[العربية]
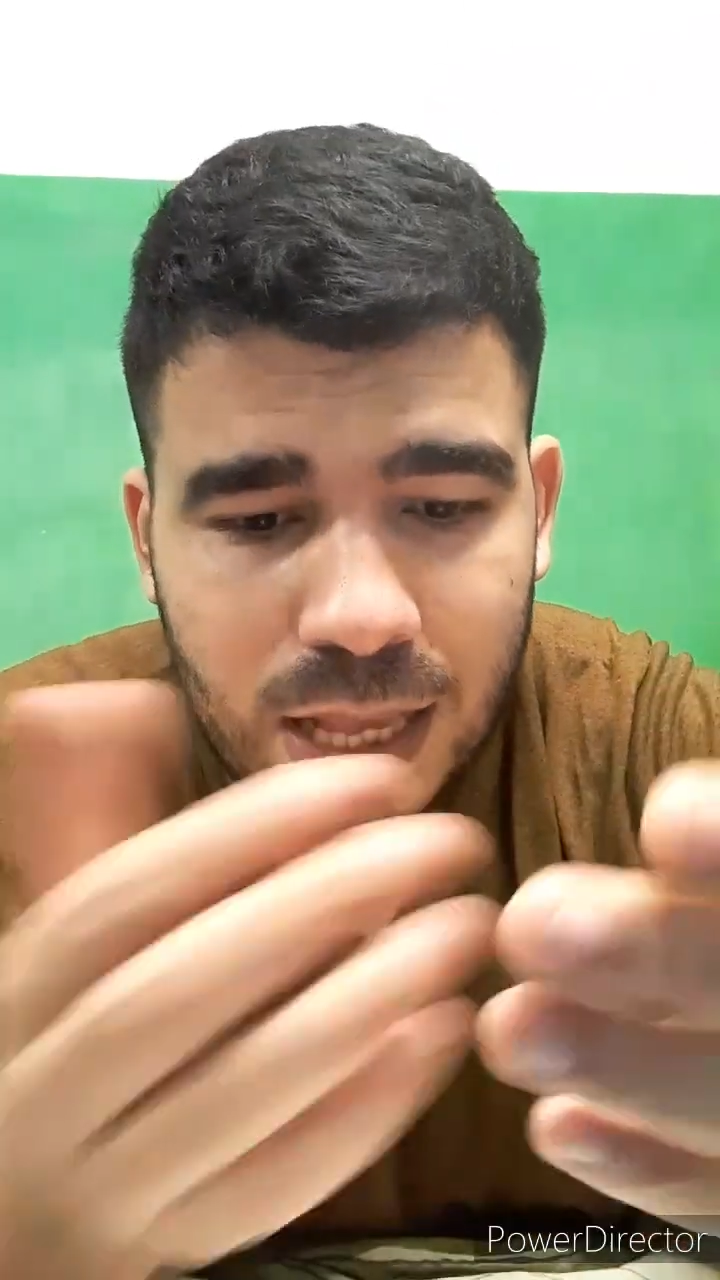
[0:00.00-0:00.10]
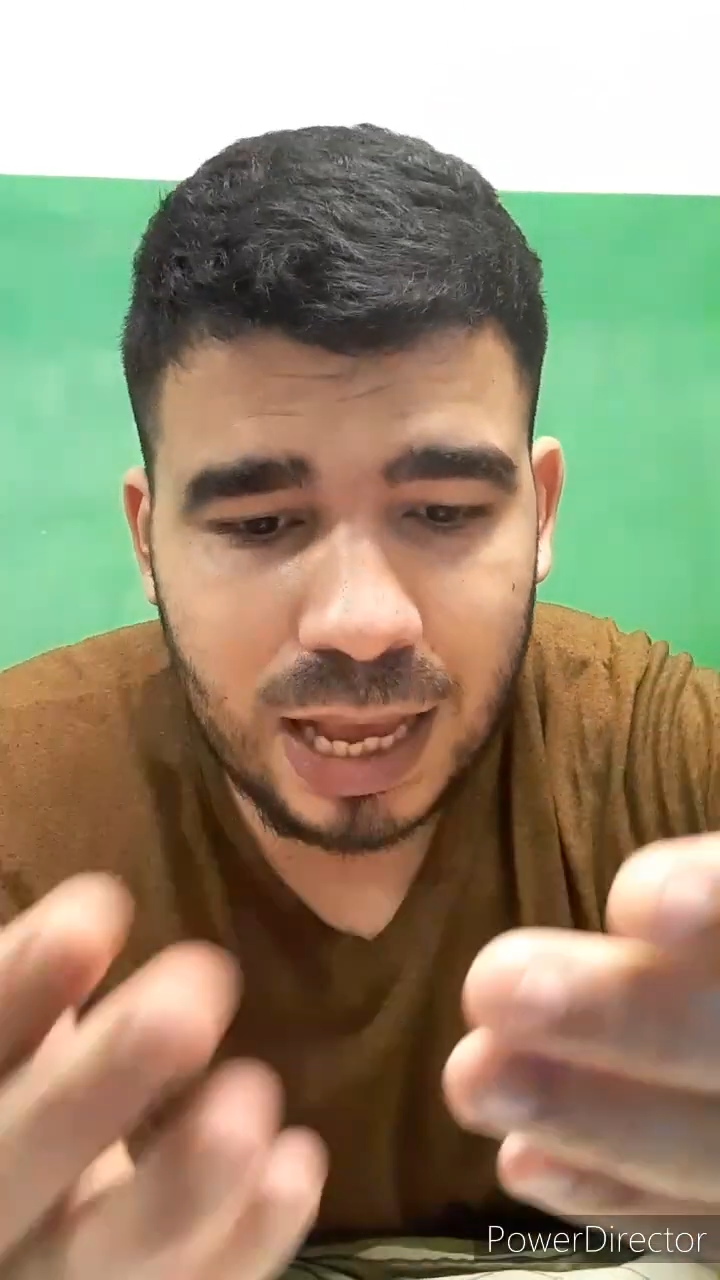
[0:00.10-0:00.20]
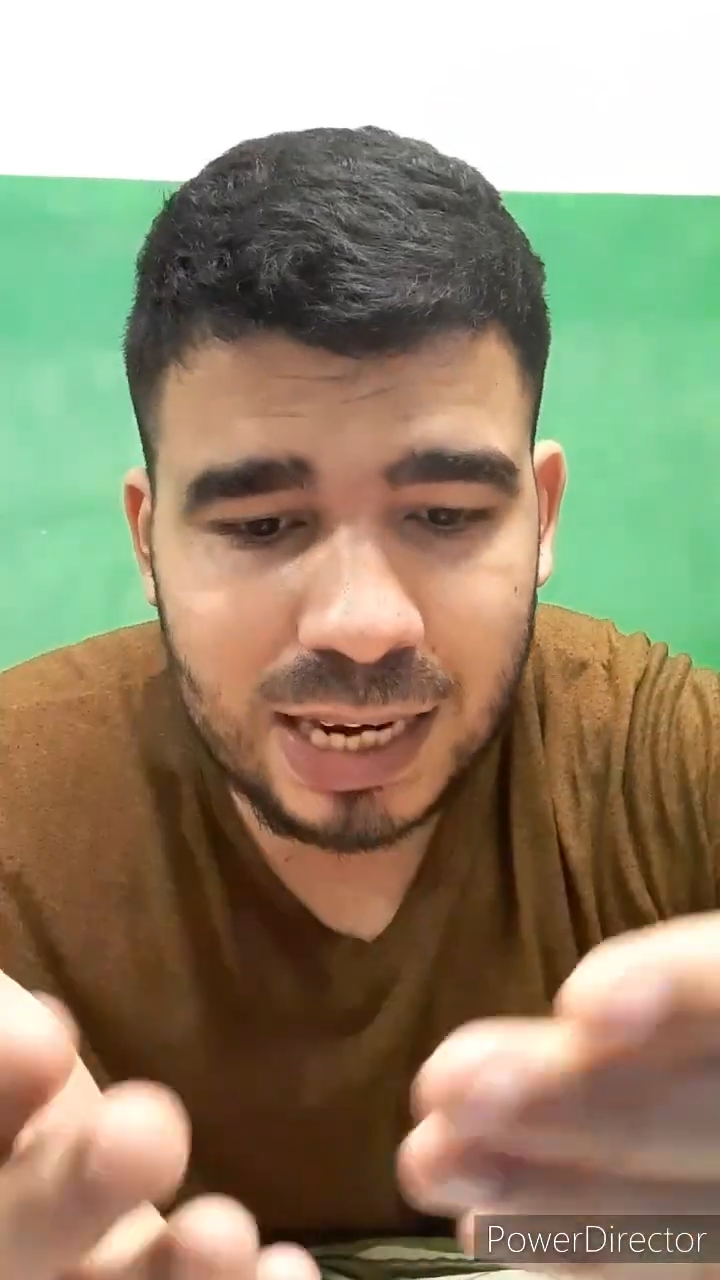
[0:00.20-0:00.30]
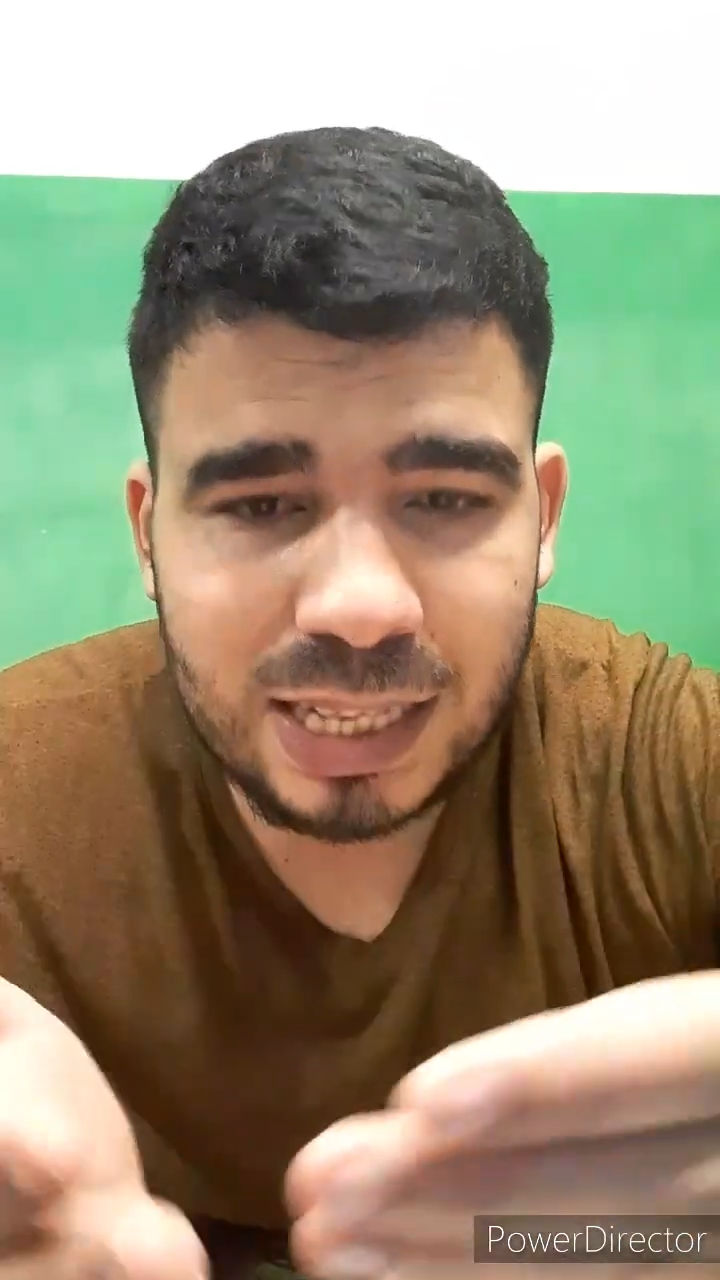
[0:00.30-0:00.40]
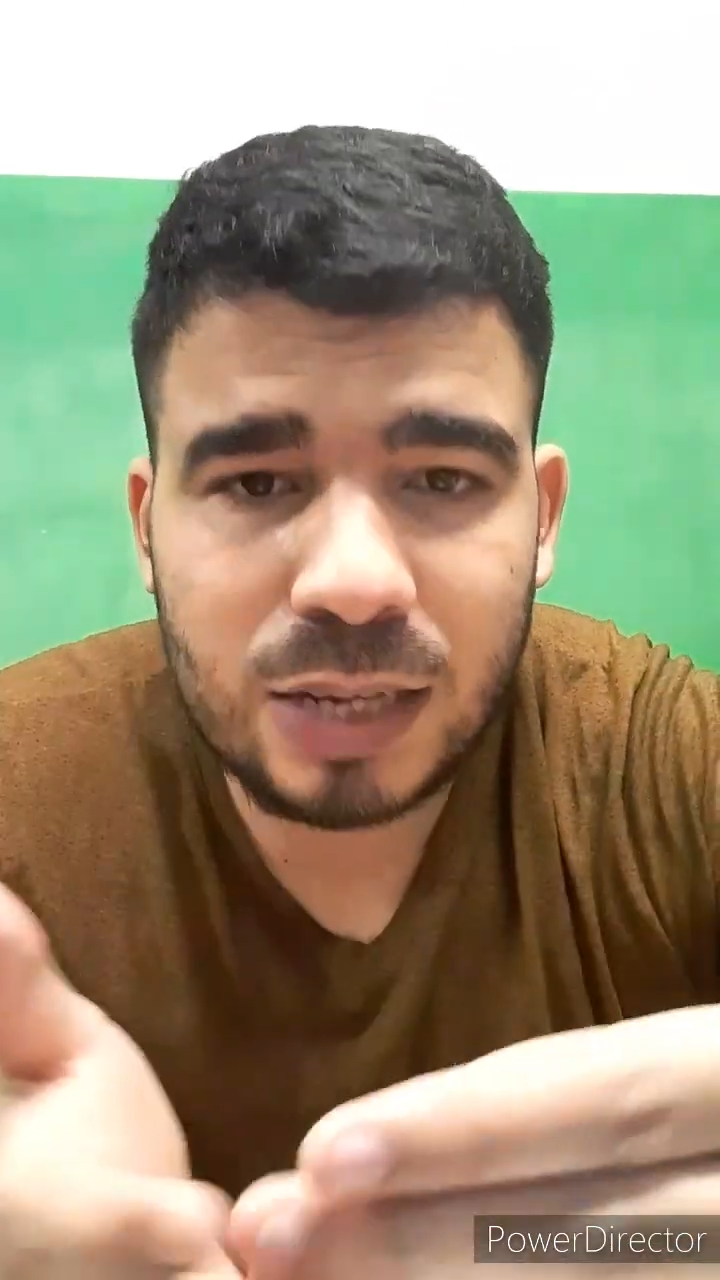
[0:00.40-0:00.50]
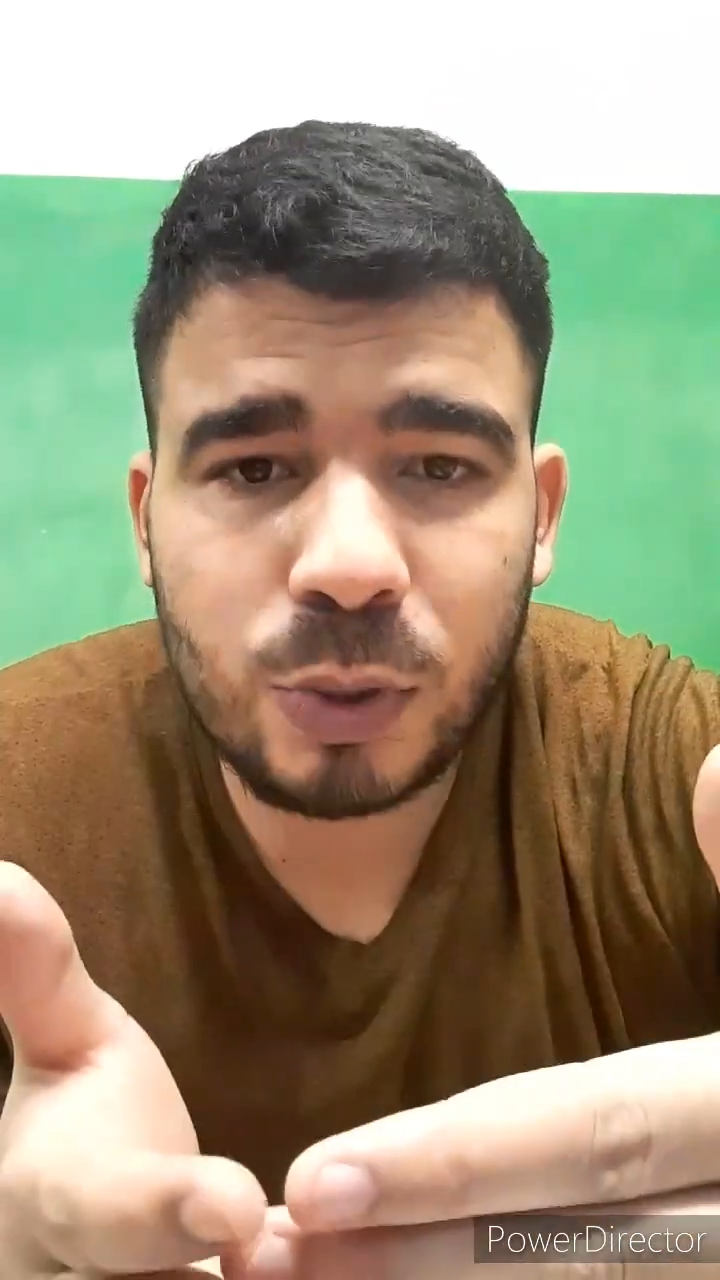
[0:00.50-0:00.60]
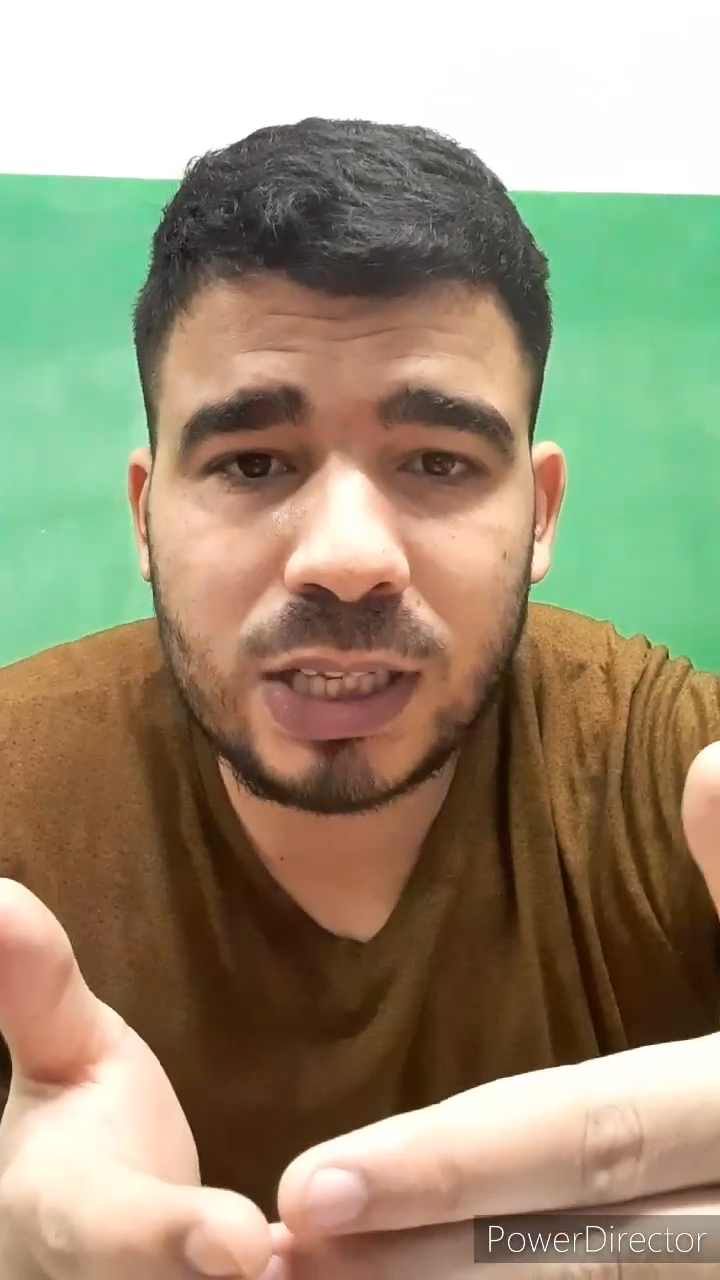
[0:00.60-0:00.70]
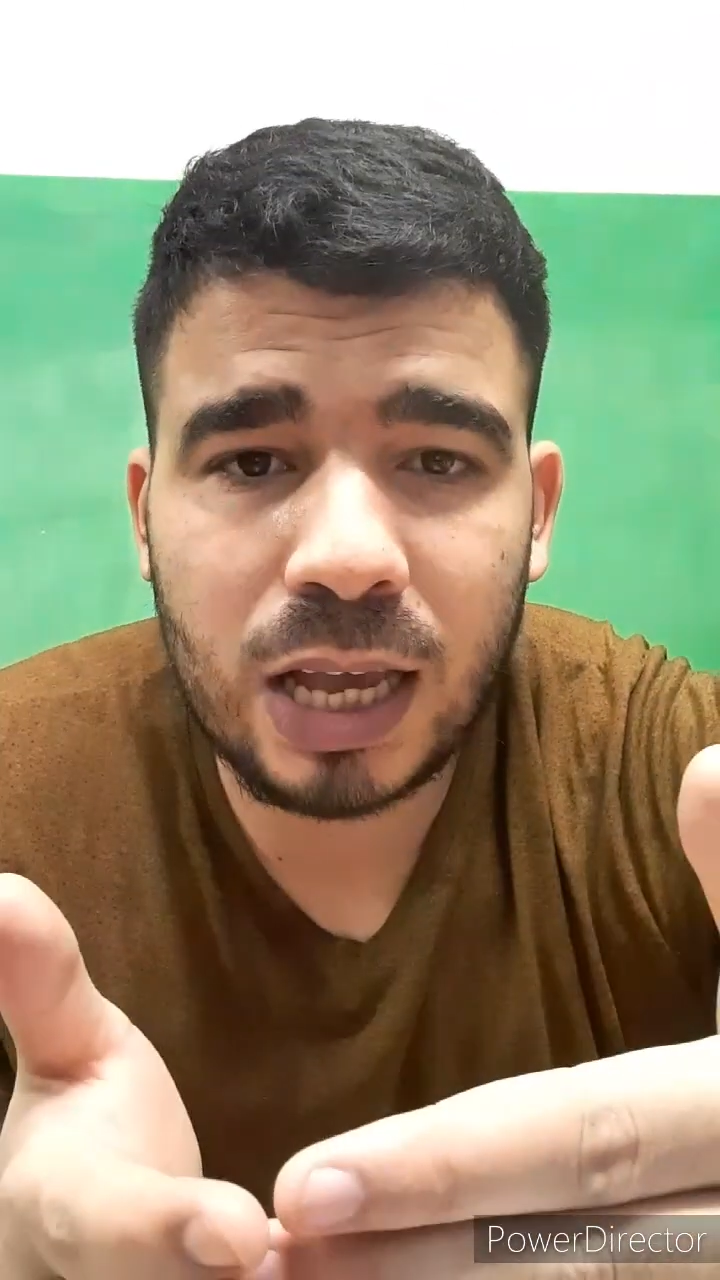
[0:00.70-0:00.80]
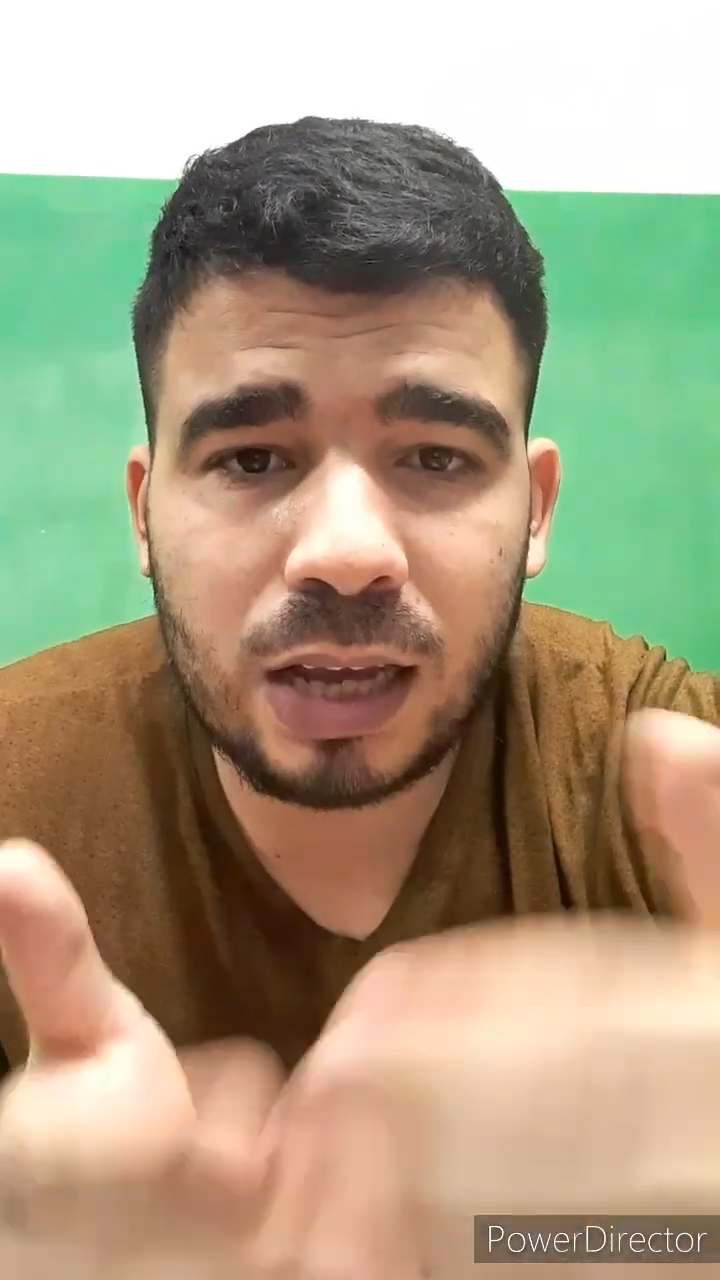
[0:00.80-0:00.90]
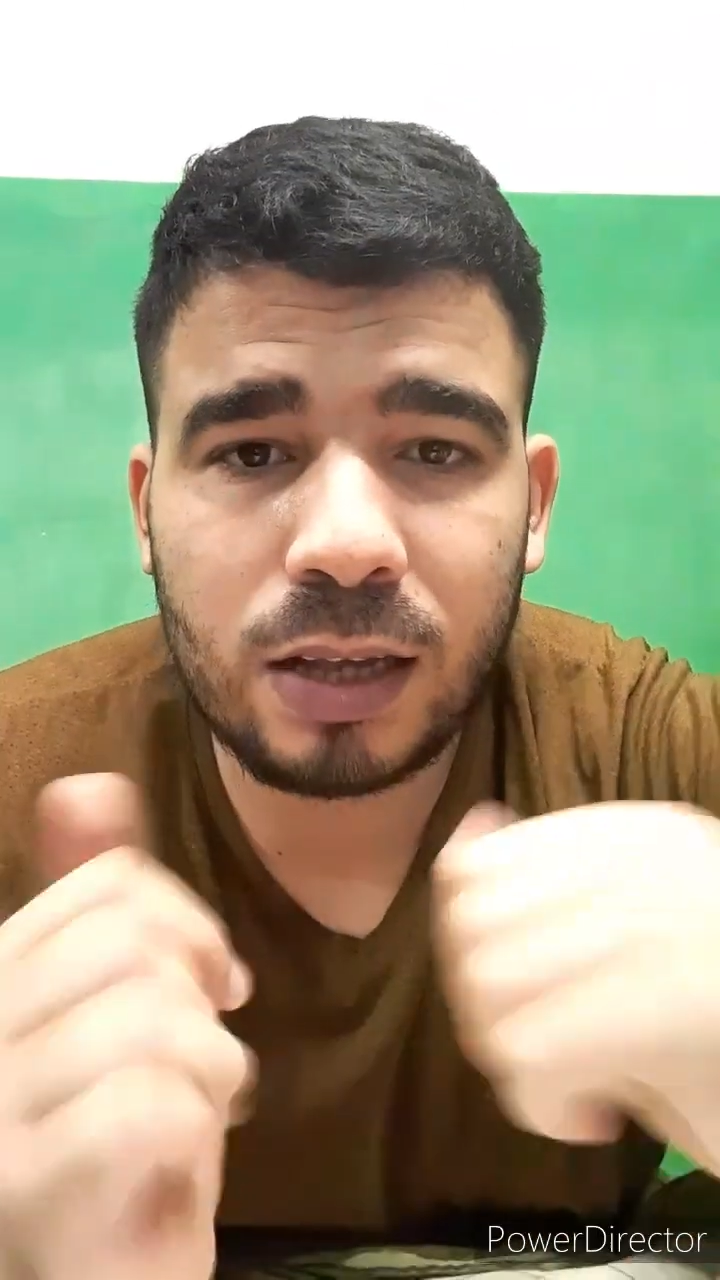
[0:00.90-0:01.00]
أرني
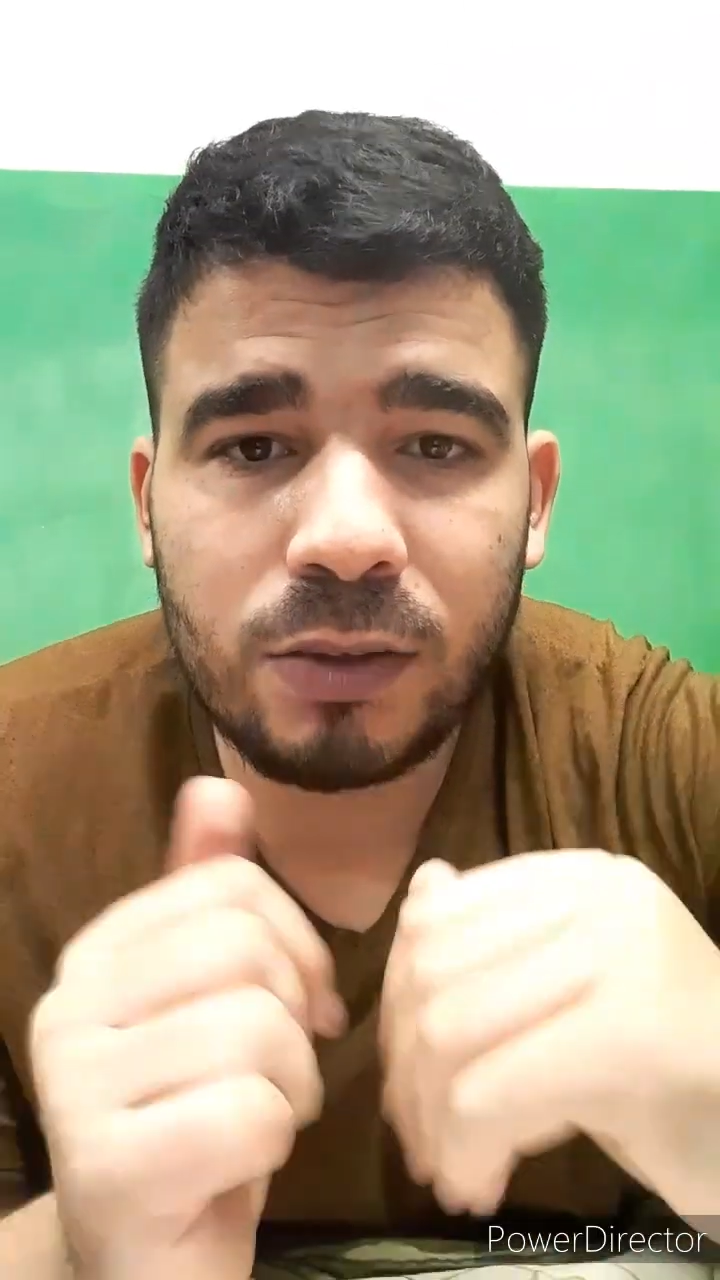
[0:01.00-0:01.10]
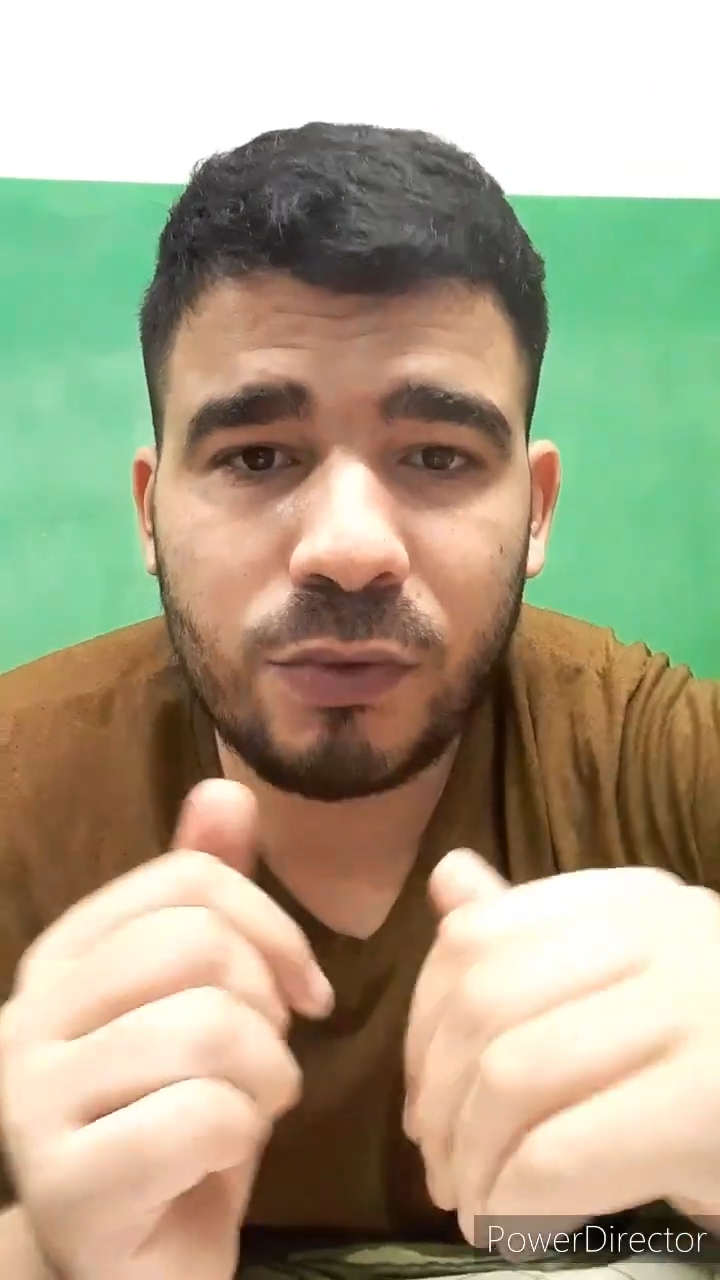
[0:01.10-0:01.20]
الوثائق